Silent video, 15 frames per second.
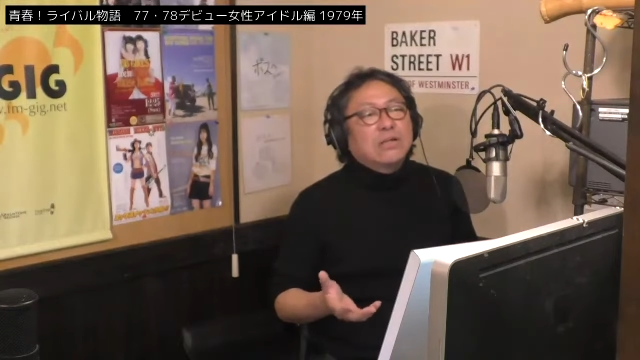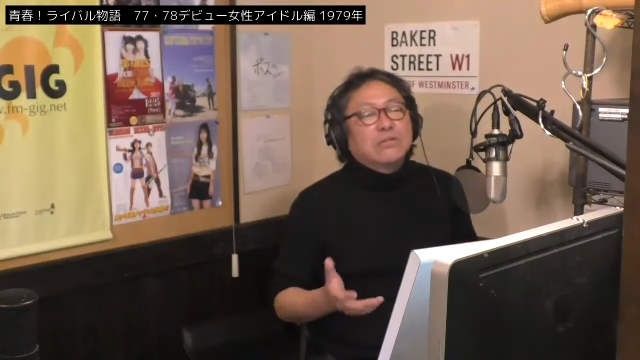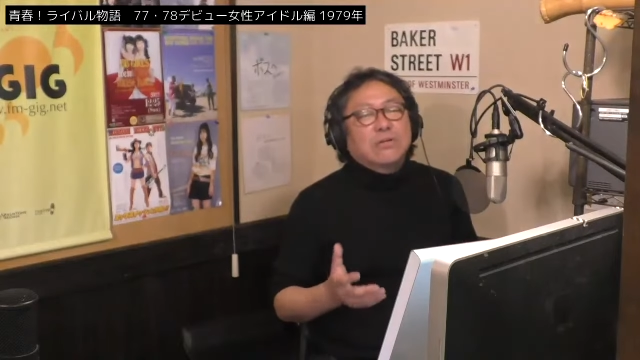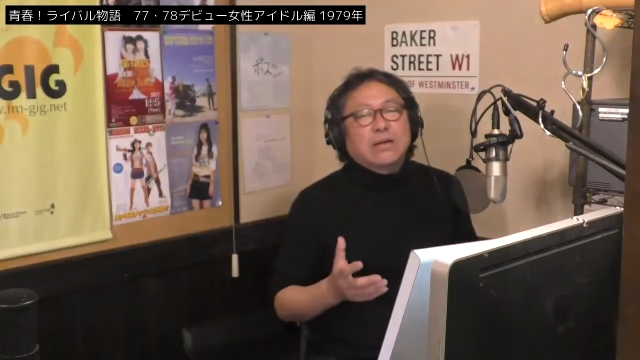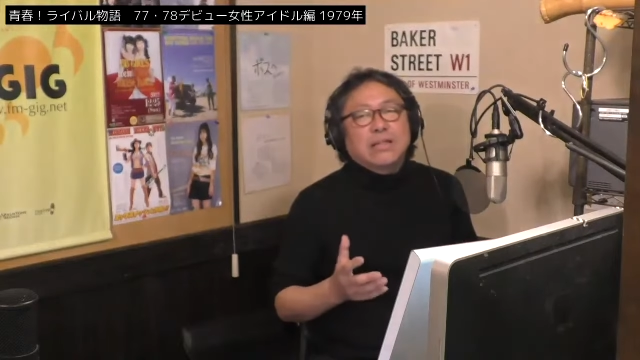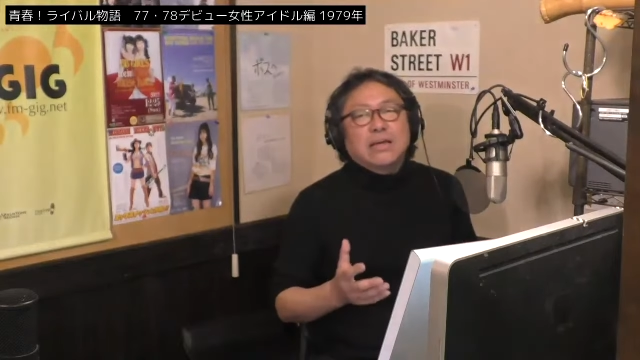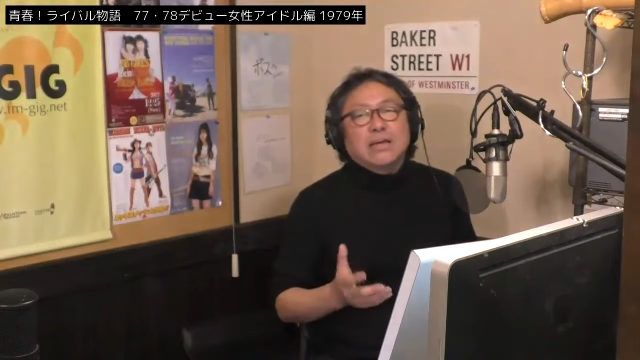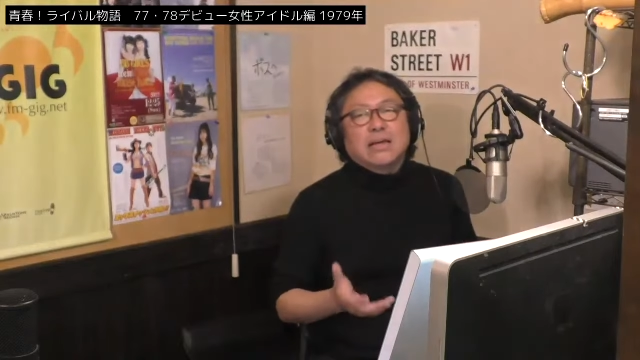あど
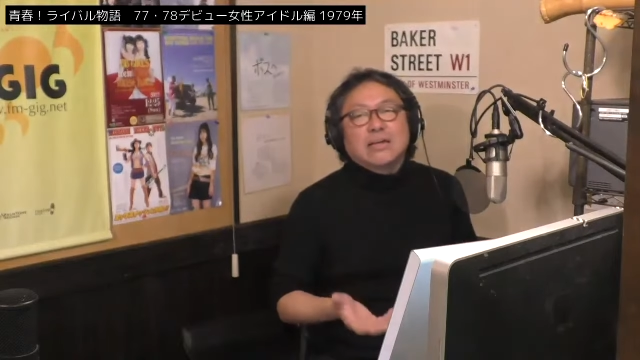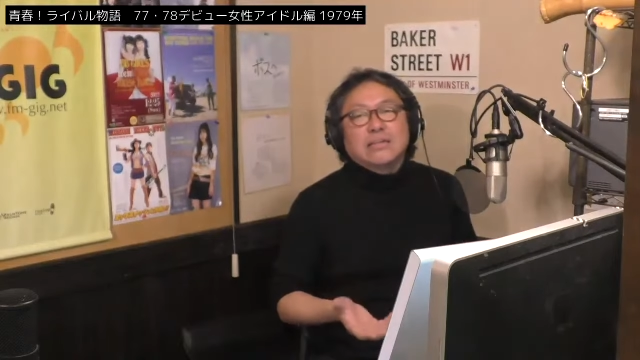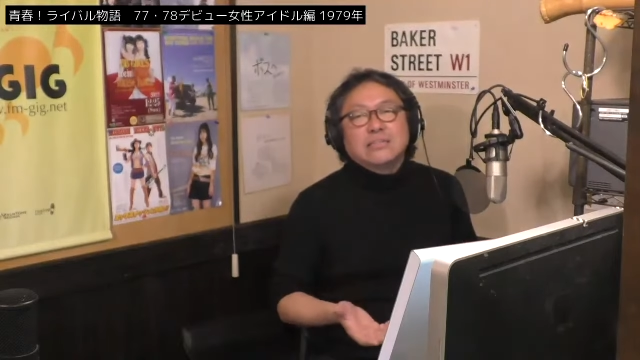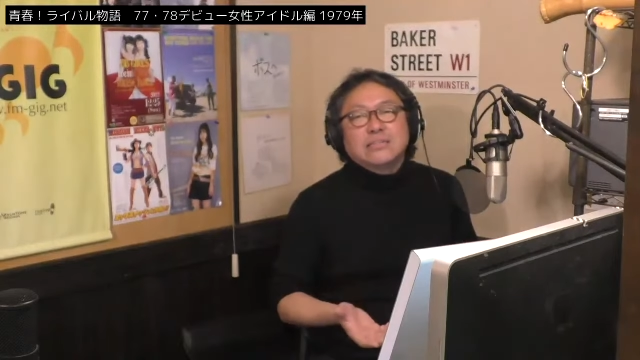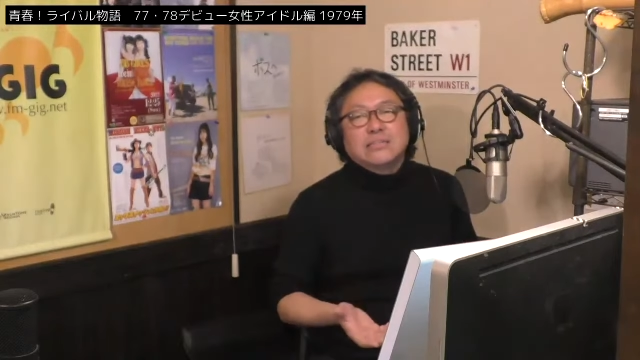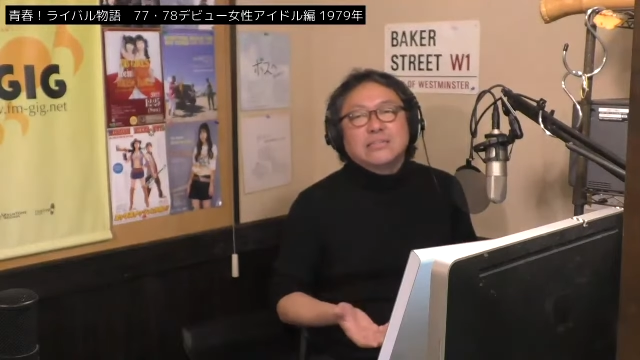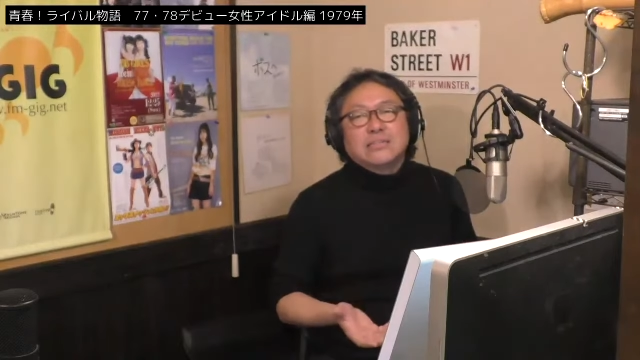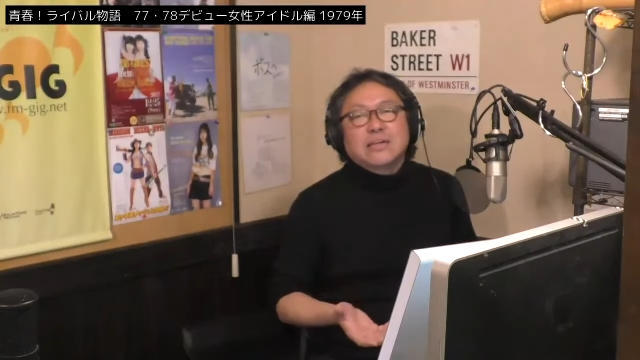けない感
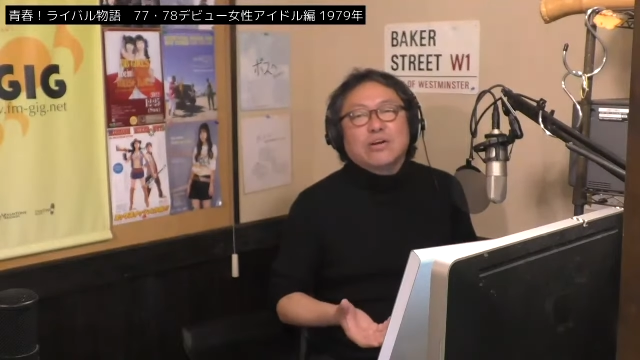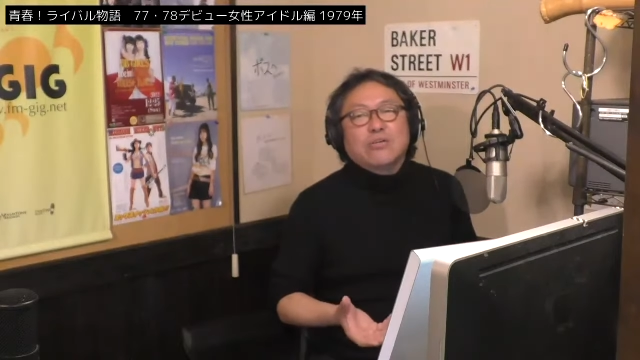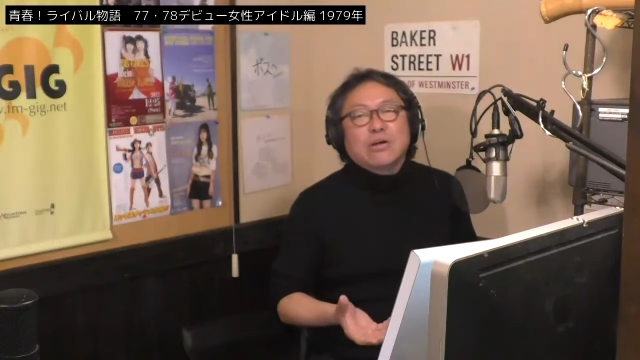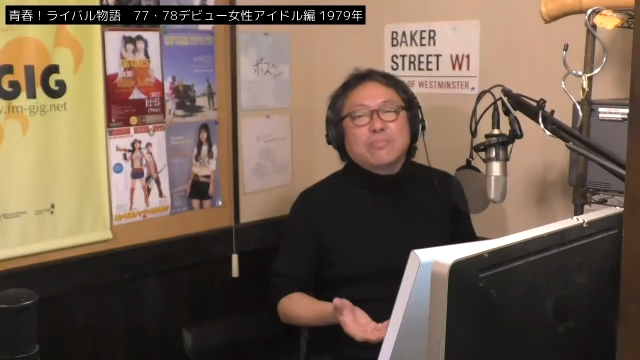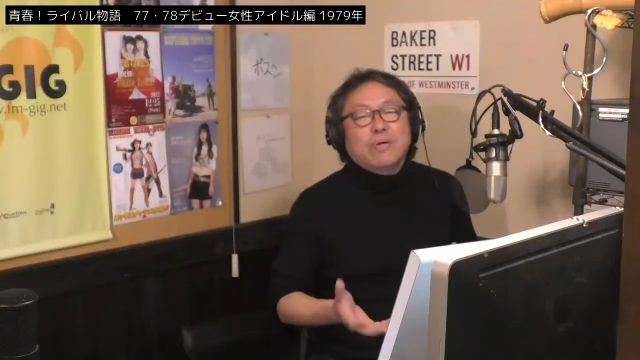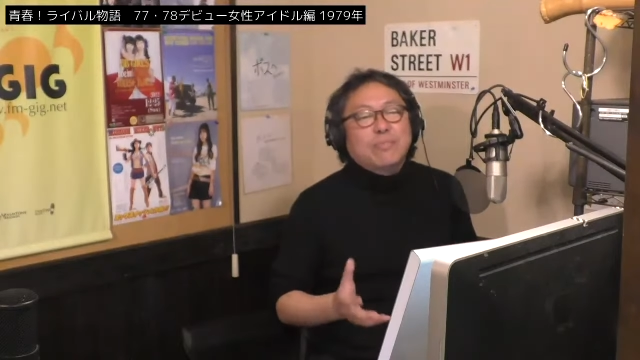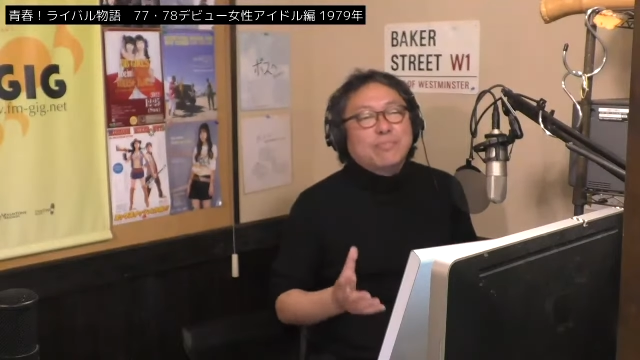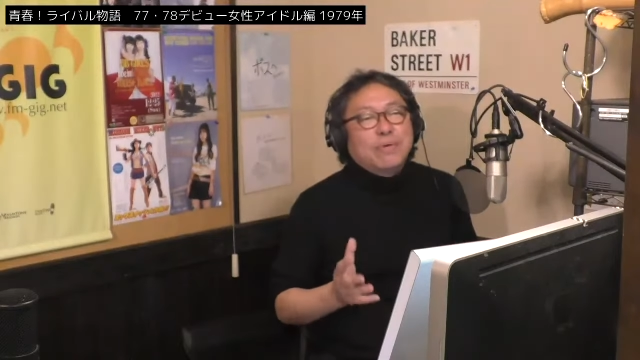じ、顔
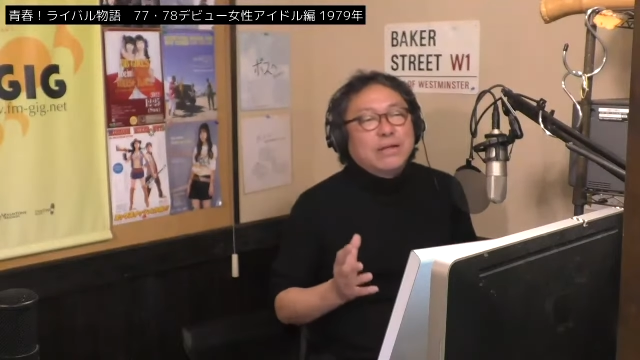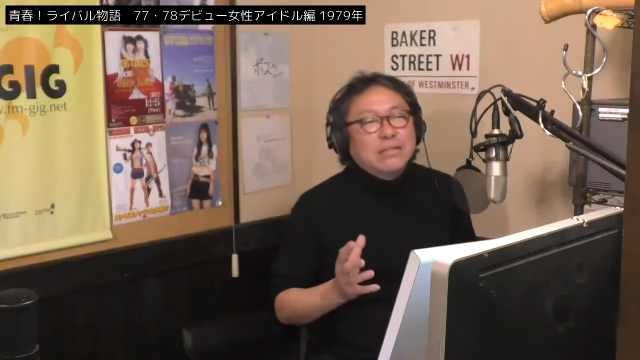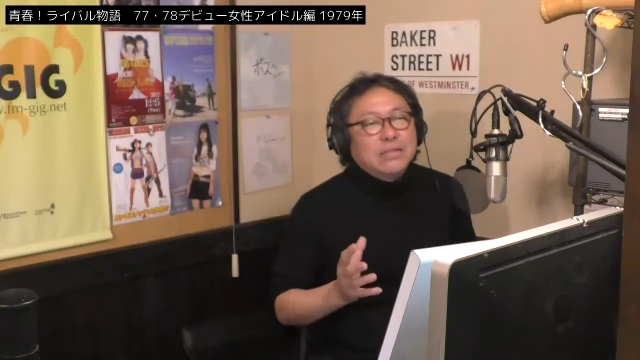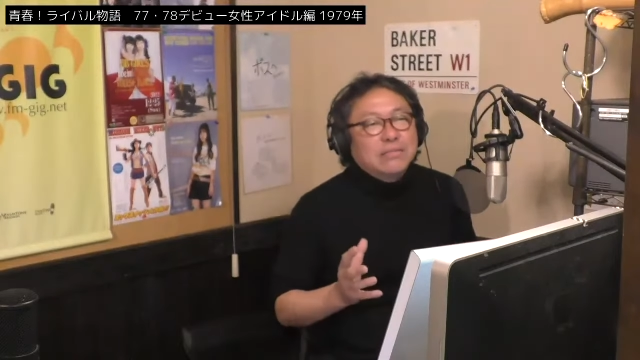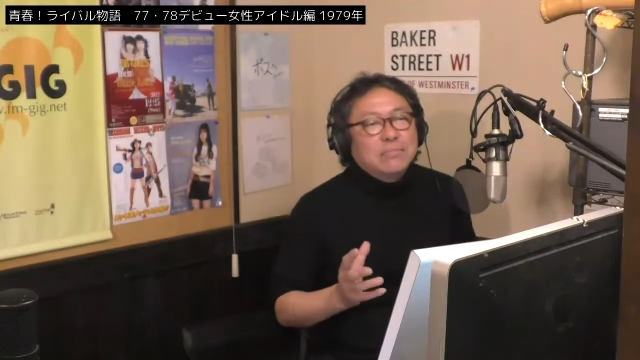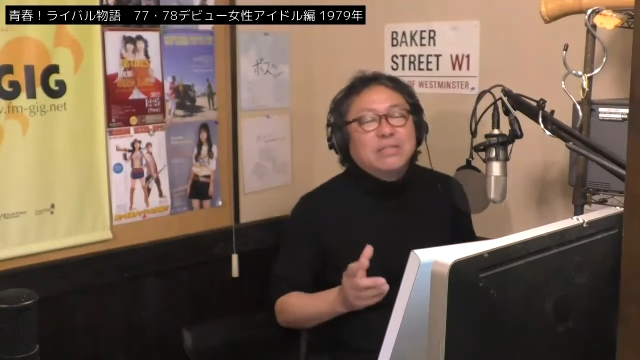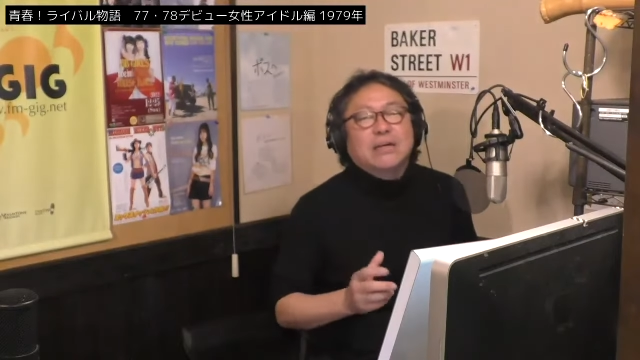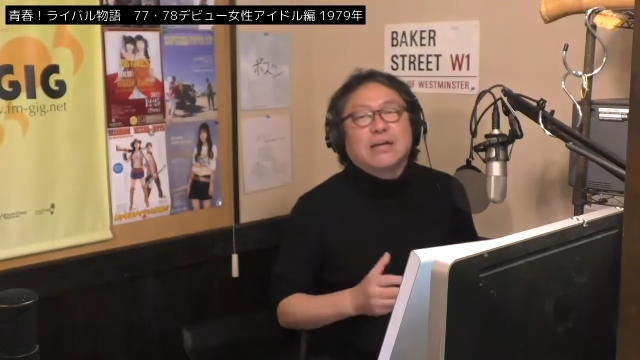がパンパン
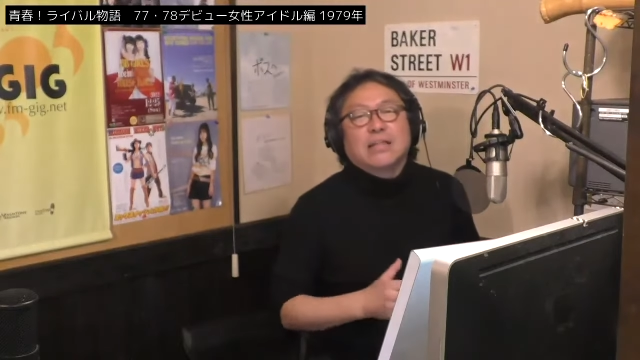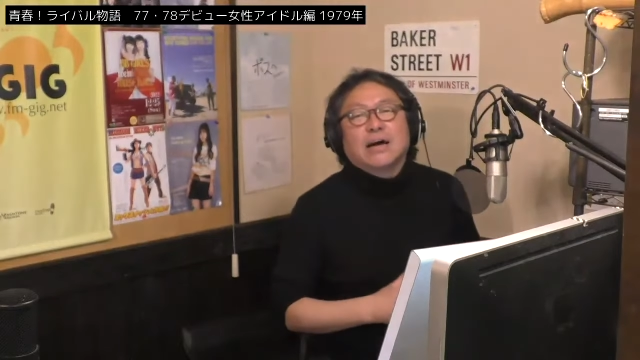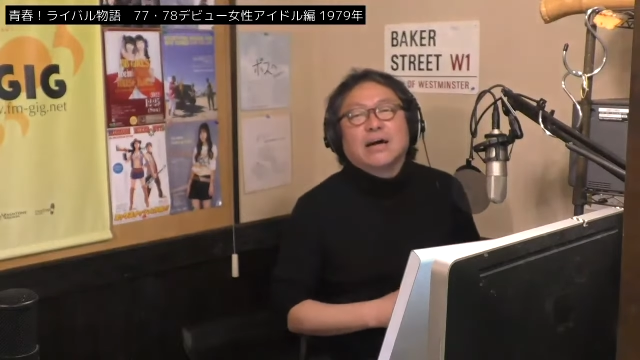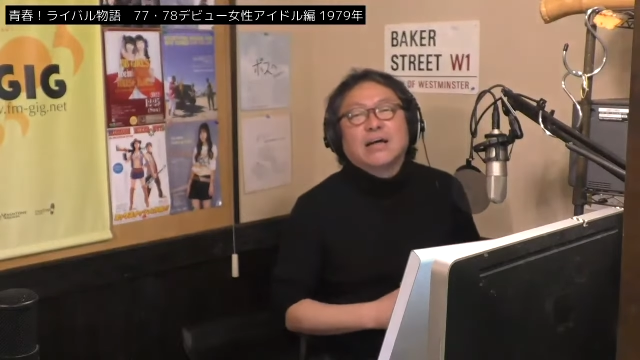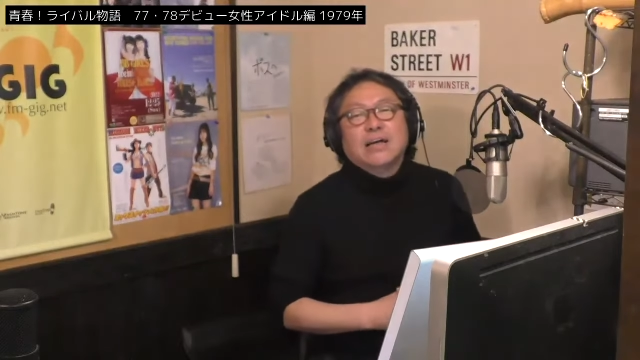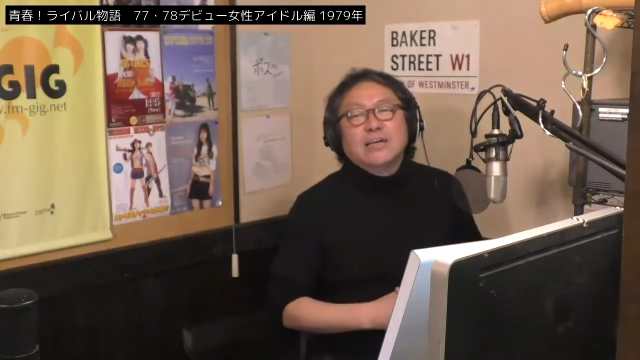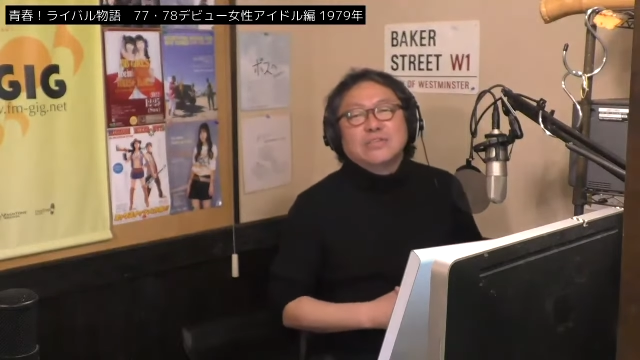に、みたいな、